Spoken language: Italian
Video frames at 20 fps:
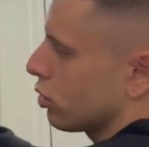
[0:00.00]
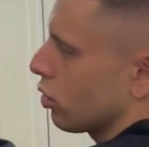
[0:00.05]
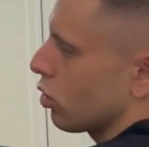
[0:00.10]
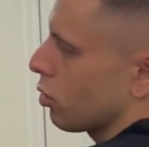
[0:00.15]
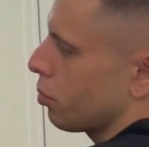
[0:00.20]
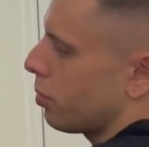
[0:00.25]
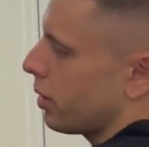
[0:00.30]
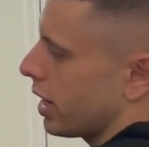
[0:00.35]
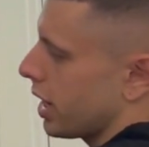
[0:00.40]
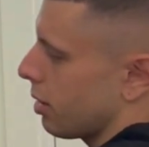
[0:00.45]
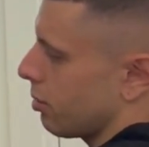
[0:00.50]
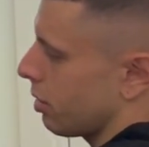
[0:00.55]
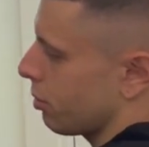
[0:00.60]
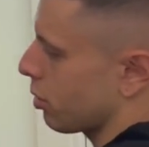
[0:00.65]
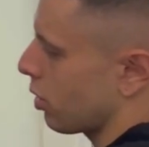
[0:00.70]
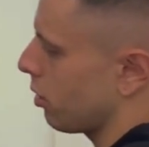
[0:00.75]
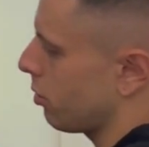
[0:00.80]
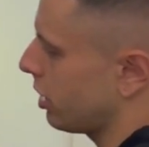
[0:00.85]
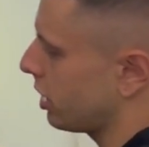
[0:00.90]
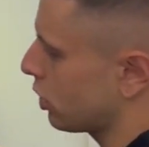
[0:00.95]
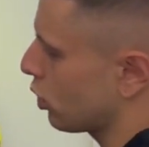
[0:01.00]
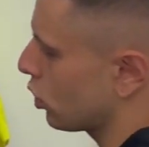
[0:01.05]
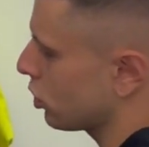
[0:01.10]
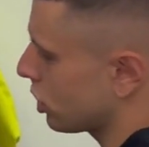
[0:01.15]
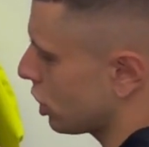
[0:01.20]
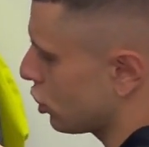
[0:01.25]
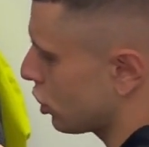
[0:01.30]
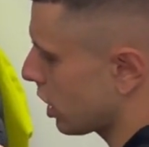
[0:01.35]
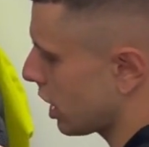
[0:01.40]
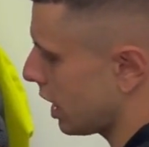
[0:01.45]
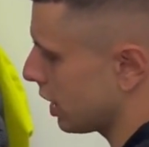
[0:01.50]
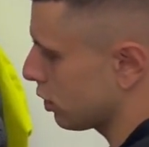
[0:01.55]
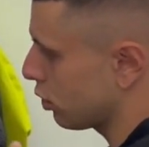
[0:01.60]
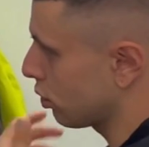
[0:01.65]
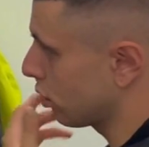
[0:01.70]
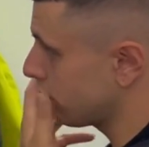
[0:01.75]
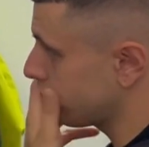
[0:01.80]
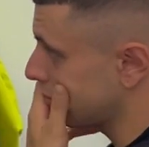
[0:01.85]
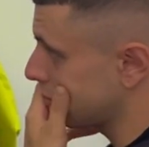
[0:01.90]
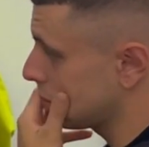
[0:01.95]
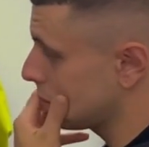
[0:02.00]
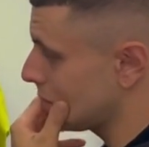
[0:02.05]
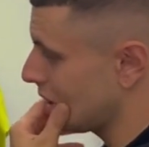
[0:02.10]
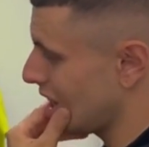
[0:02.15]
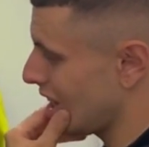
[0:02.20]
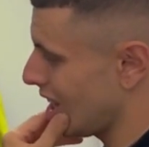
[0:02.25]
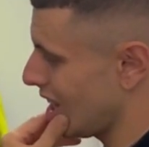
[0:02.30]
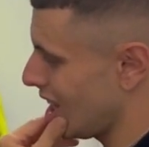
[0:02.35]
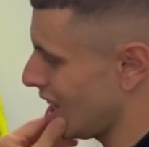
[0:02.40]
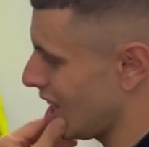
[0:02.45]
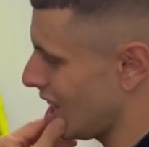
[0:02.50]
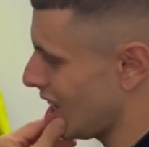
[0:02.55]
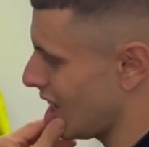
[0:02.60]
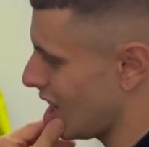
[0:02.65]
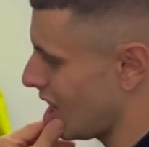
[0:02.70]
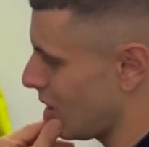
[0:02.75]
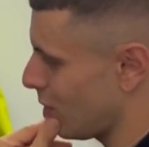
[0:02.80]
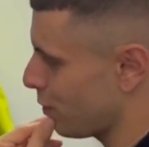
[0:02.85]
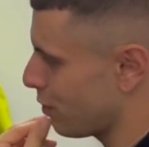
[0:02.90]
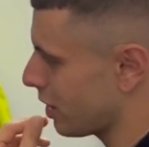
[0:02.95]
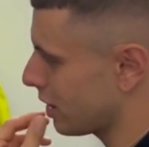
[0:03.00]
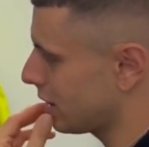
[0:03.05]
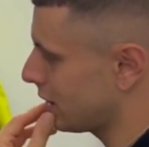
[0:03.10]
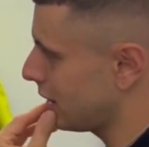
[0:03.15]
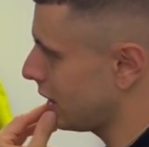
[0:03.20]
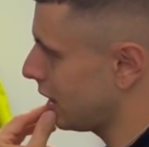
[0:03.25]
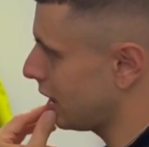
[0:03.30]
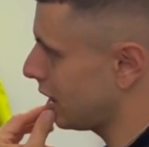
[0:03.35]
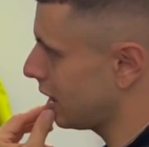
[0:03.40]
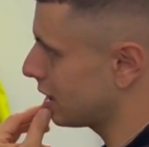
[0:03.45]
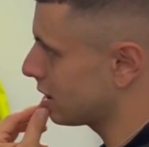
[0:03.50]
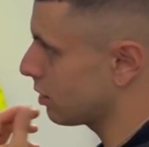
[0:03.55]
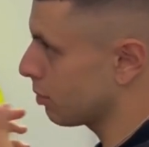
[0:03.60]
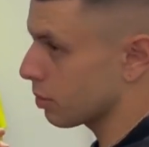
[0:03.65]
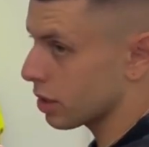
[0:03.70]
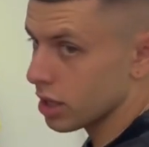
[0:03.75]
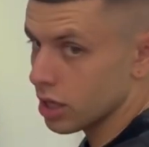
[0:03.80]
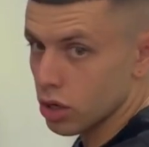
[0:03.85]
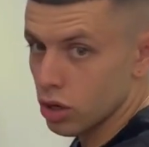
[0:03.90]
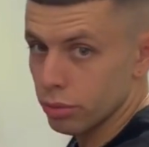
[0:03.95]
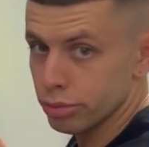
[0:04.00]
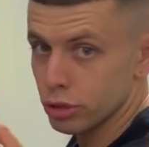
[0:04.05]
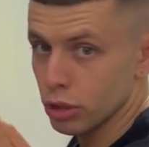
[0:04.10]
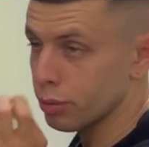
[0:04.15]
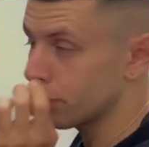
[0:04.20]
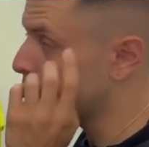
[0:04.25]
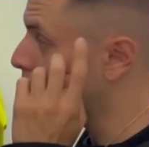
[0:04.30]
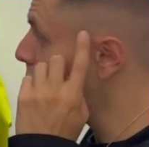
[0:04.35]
croppare ma probabilmente ho esagerato, e infatti sembra crop top,